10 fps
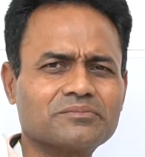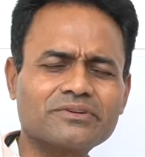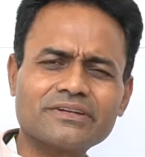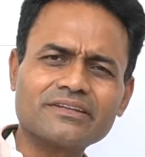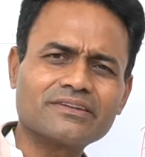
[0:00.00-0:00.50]

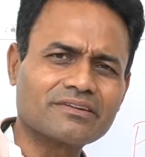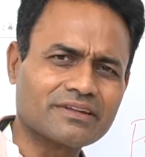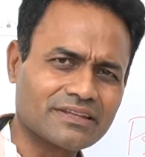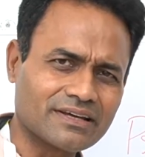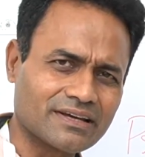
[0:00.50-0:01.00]
పుట్టిన
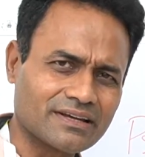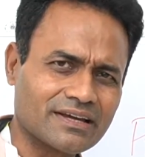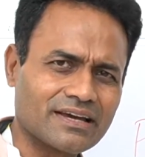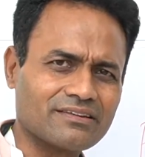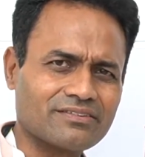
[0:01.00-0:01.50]
తర్వాత
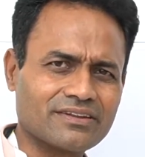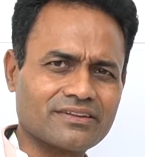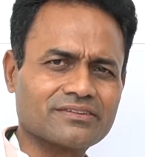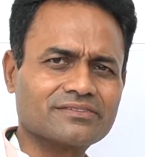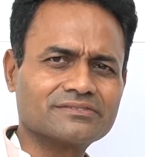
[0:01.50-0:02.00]
గాలి
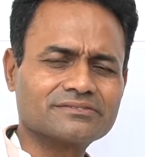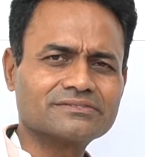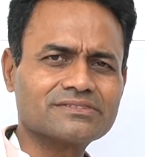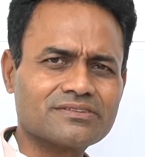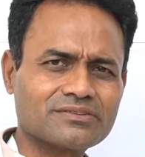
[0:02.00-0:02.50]
ఉండదు
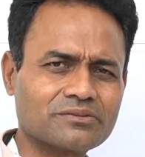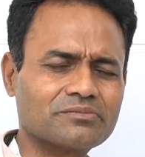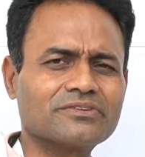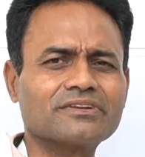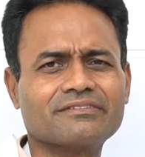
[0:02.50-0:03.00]
సో
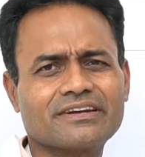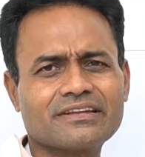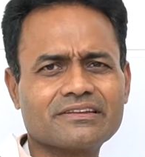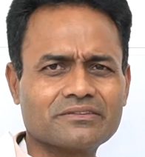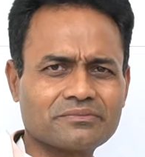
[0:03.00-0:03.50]
పుట్టిన
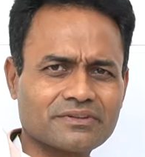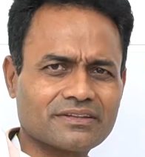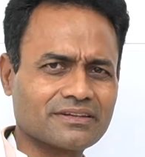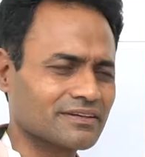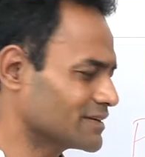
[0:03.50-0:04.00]
వెంటనే
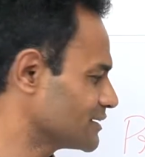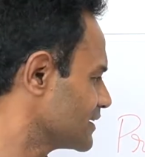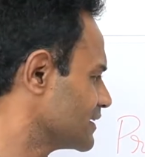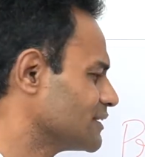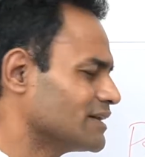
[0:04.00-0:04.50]
చచ్చిపోతారండి
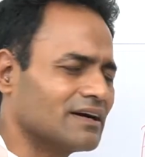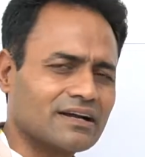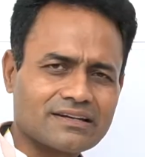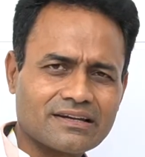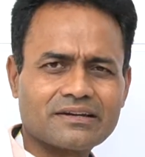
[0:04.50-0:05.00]

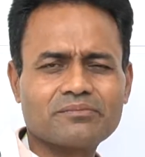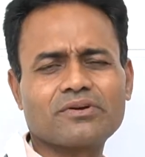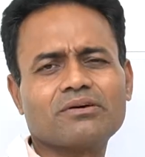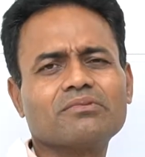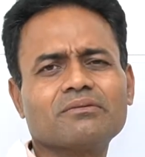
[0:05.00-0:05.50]
అట్లాంటి
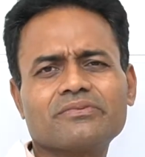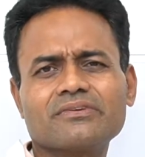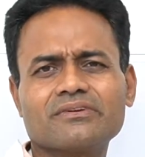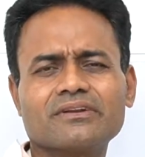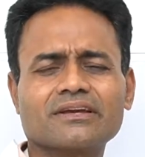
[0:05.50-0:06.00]
ప్రాబ్లమ్స్
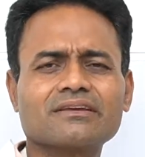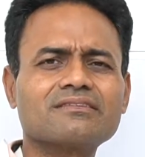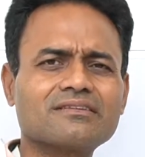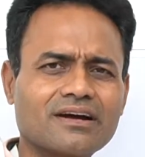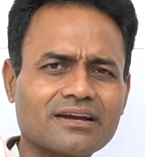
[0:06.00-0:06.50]
ఉంటాయి
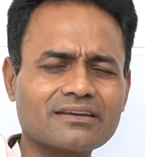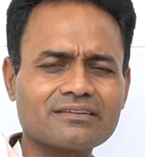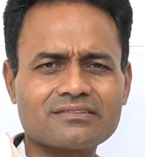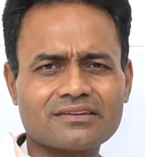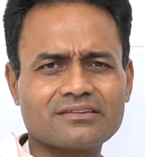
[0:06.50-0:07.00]

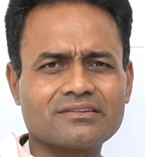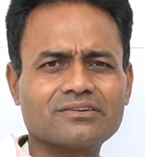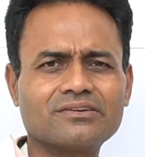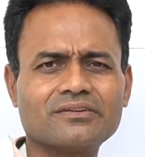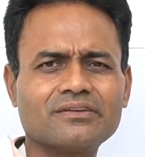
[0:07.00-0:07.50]
స్టార్టింగ్
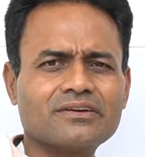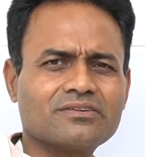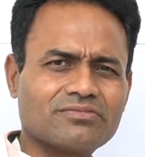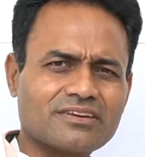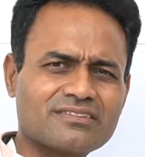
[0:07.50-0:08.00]
స్టేజ్లో
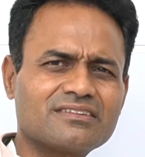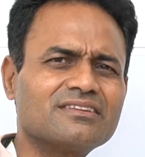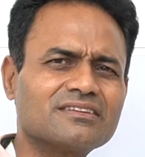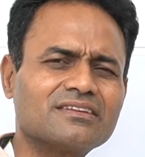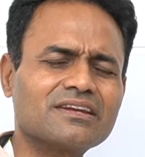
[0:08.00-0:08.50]

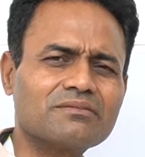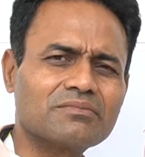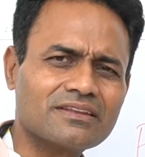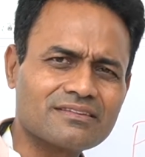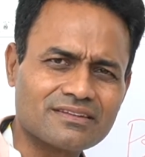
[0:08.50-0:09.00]
ఫస్ట్ త్రీ
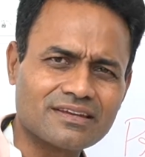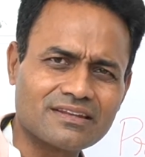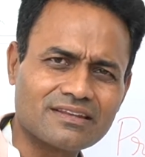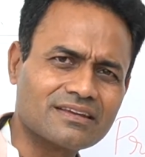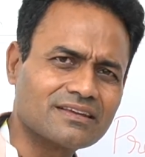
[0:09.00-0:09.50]
మంత్స్
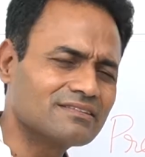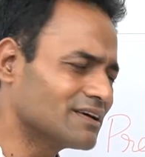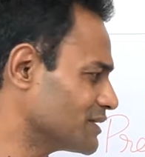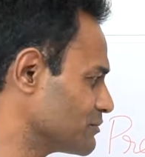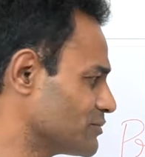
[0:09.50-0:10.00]
అన్నది
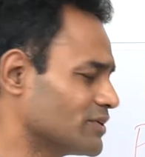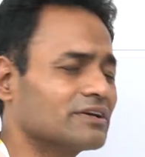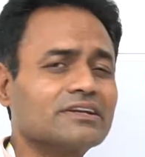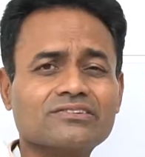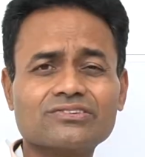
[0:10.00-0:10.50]
చాలా
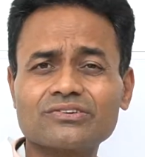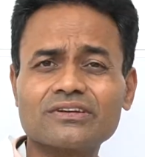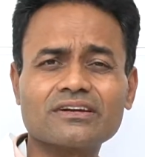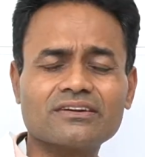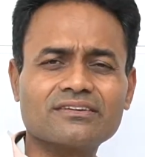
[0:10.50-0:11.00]
ఇంపార్టెంట్
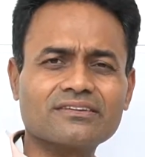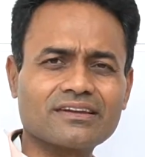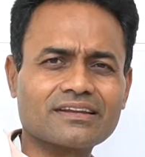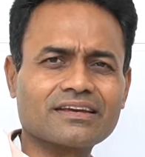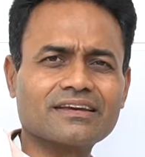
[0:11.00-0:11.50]
షుగర్
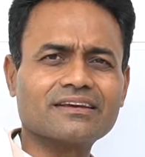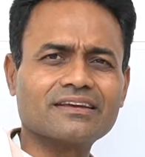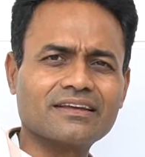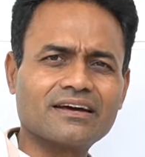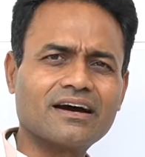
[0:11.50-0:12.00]
కంట్రోల్కి
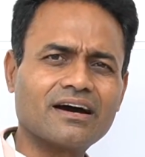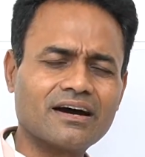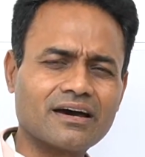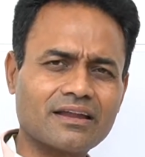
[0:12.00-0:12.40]
ఆ